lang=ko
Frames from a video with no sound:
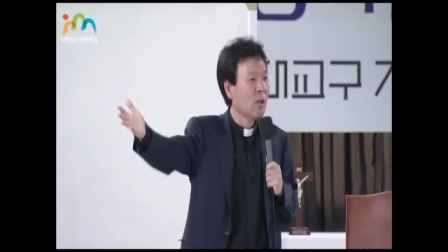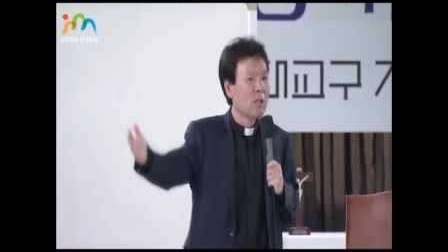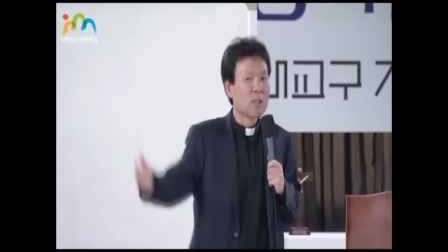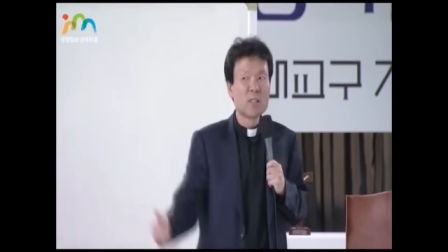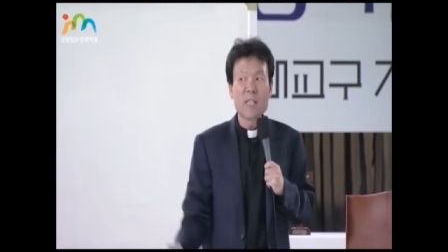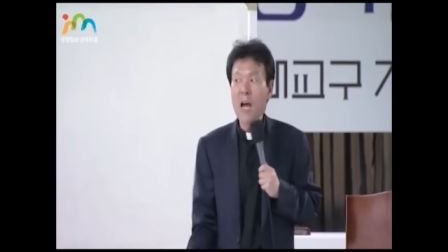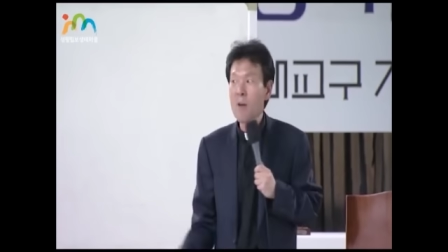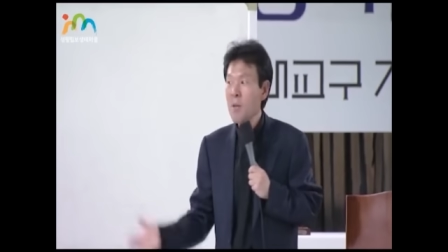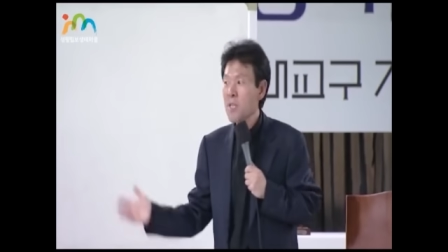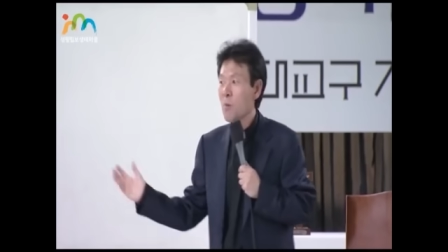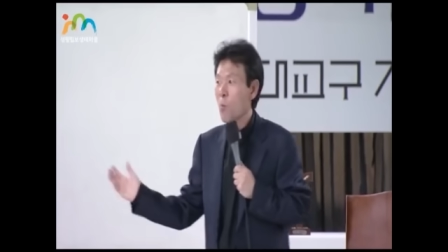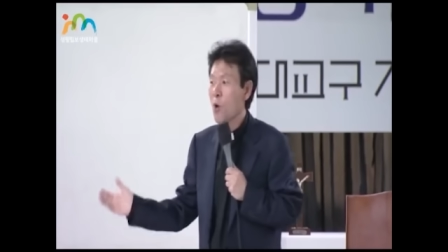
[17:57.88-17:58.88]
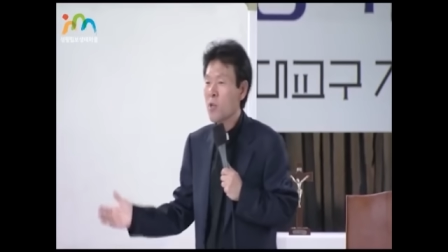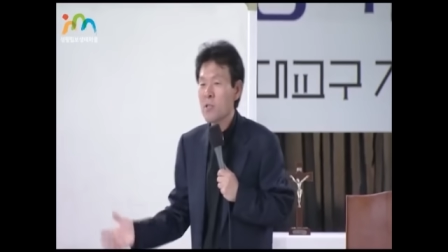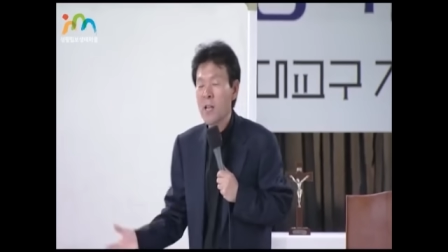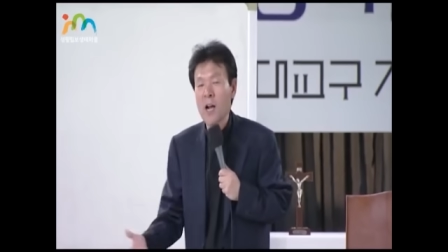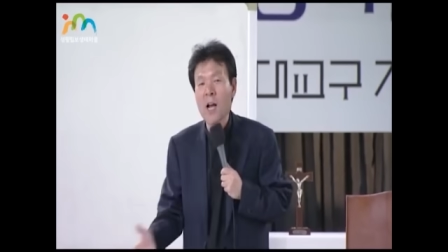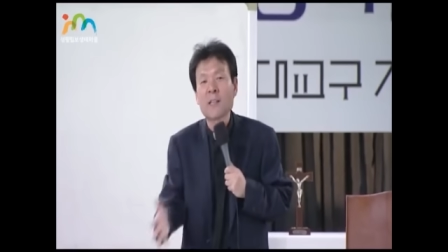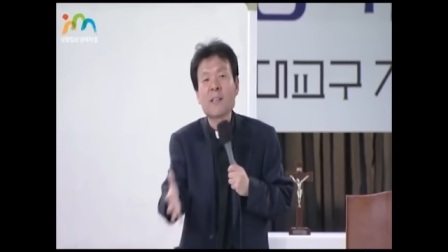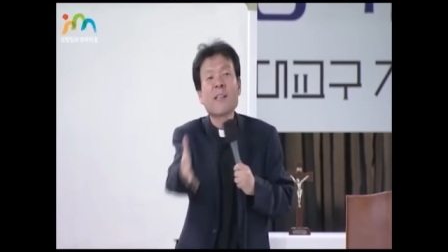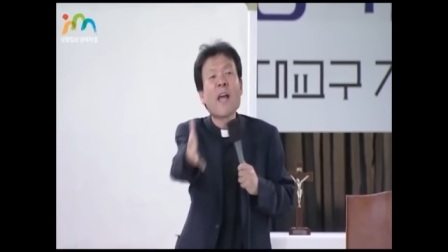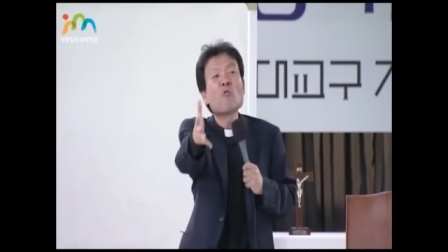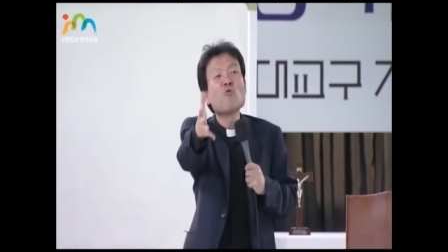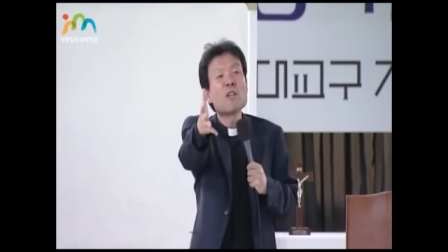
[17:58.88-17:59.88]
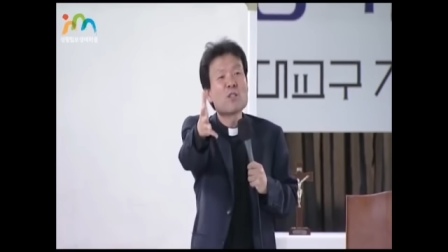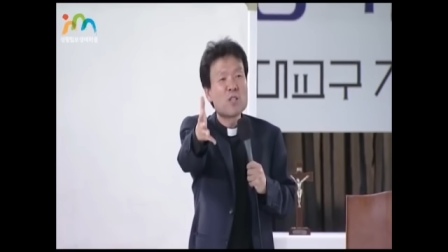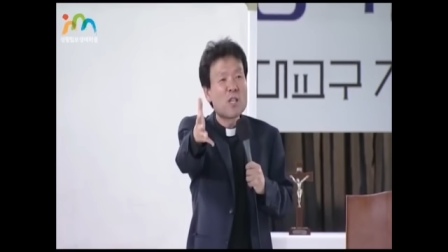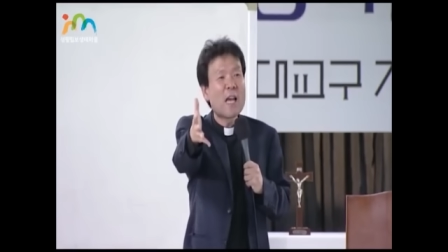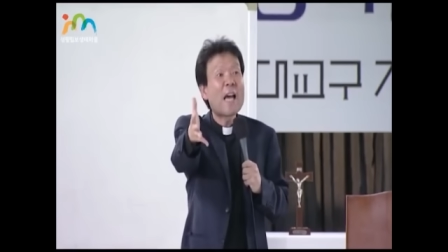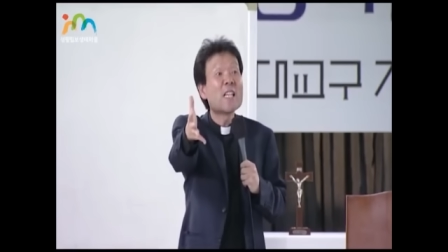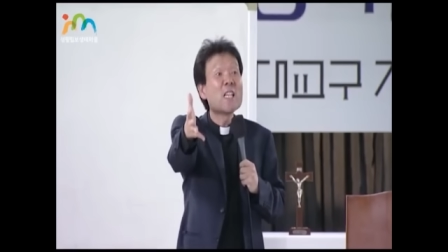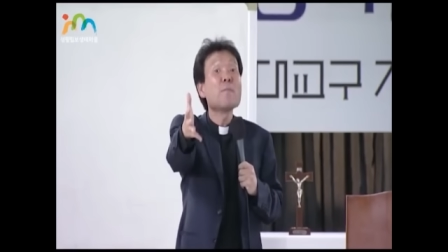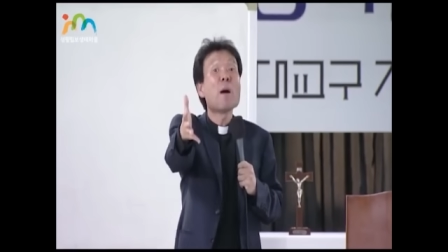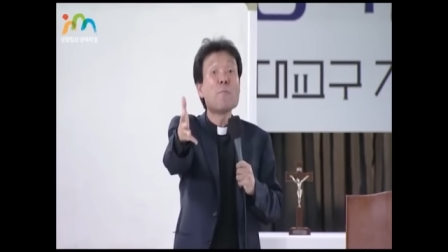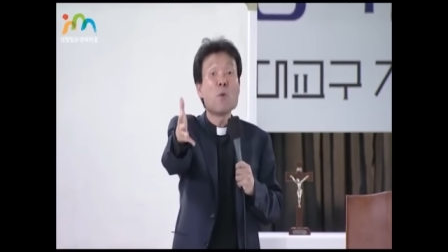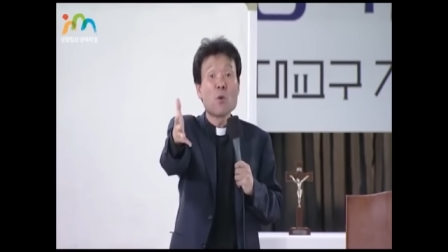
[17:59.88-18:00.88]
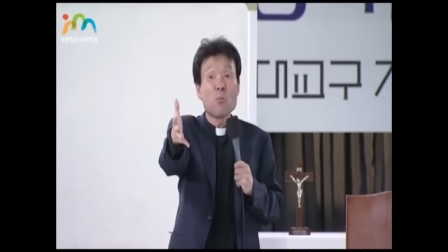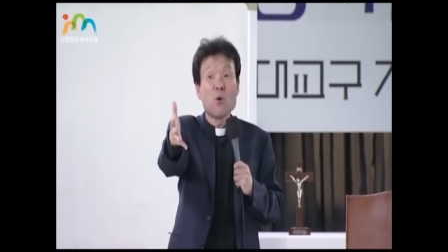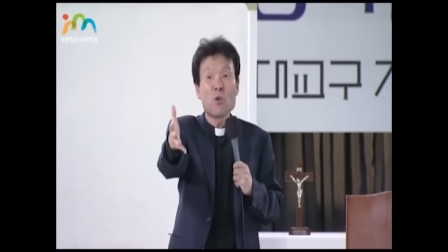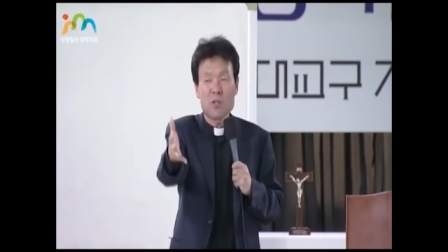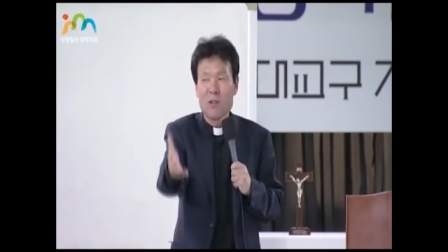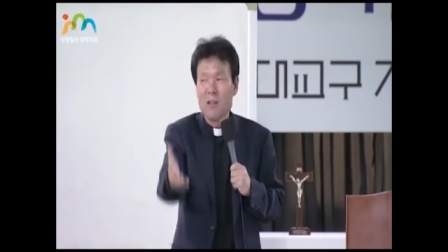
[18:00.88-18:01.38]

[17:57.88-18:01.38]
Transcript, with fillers: 그 다음에 이제 모이는 데가 대구에서 이제 한 2만 명이 모였어.